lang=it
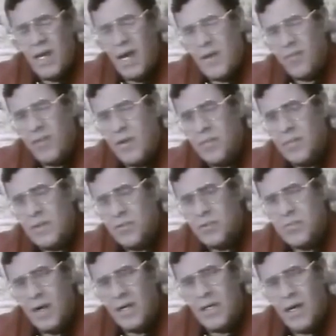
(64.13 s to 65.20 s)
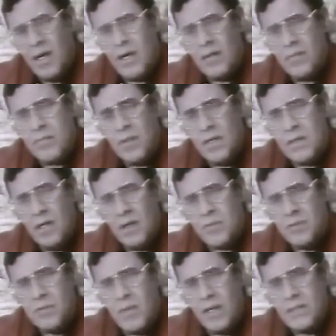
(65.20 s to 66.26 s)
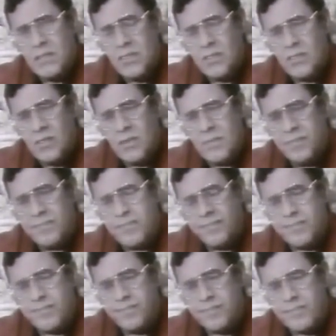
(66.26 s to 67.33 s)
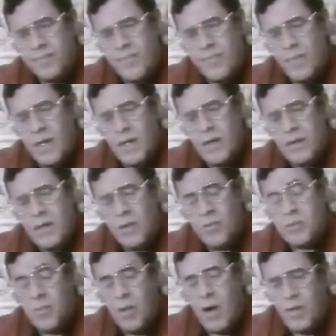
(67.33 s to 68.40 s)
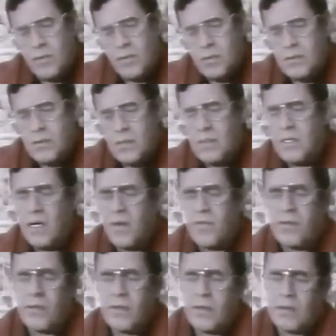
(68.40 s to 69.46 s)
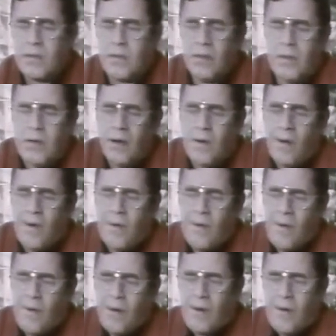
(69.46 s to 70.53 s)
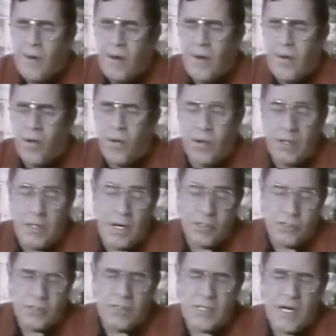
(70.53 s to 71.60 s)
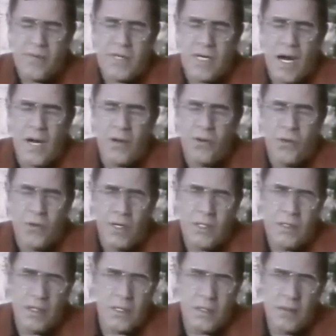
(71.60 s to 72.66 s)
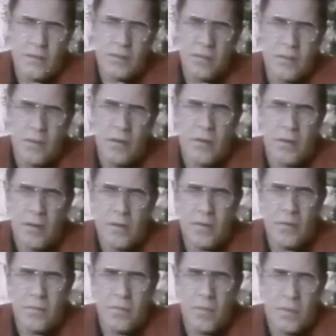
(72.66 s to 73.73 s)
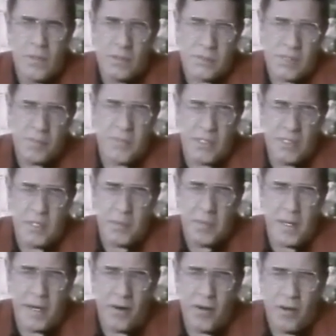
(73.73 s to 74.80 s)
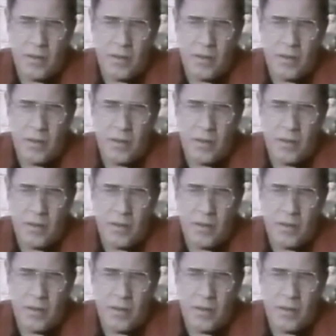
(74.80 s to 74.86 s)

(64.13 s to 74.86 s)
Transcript: la spinta iniziale. A me l'ha data mio padre, è stato lui il mio maestro. Era un uomo eccezionale, quello che io ho fatto l'aveva già fatto lui prima di me. E anche molto